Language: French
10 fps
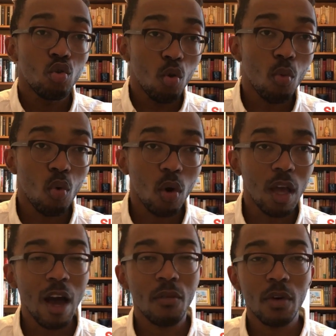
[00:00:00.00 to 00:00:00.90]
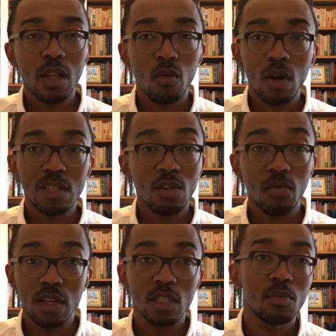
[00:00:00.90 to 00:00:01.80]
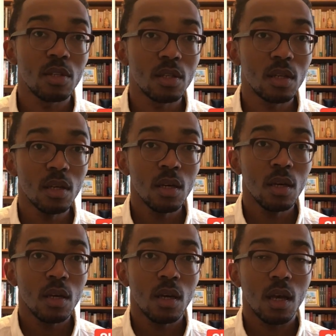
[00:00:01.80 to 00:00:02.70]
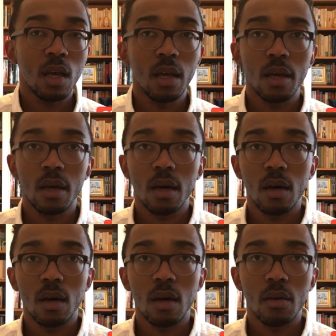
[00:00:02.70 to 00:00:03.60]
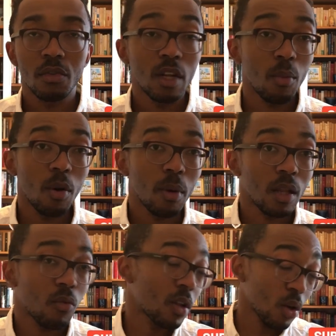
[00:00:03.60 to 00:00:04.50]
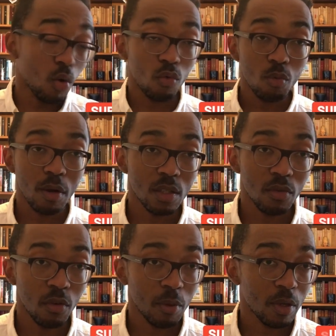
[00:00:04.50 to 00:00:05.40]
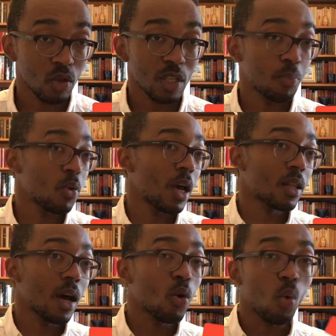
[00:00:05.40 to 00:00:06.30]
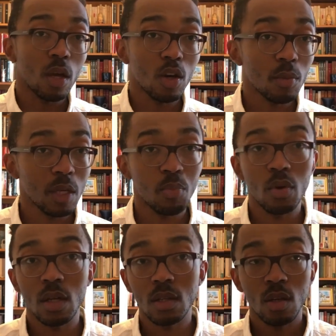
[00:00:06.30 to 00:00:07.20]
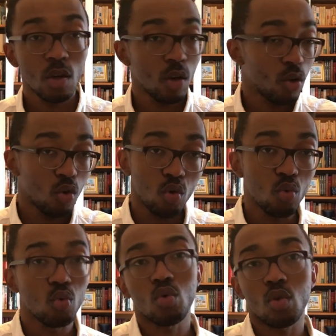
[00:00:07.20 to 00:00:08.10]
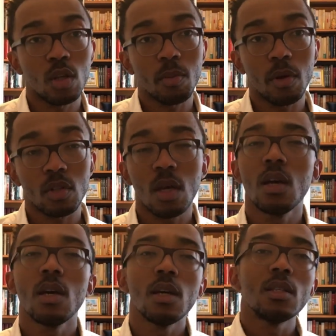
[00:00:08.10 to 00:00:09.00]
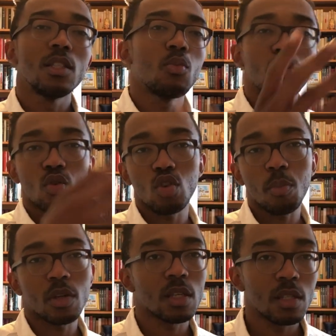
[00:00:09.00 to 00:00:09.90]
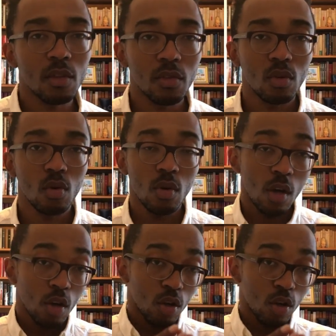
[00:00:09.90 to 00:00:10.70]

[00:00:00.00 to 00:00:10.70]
de mon loyer afin d'avoir cette flexibilité et euh, finalement ben, d'avoir des revenus passifs en fait. Parce que ça peut être un loyer comme ça peut être une toute autre dépense. Dis-moi ce que tu as pensé de cette vidéo.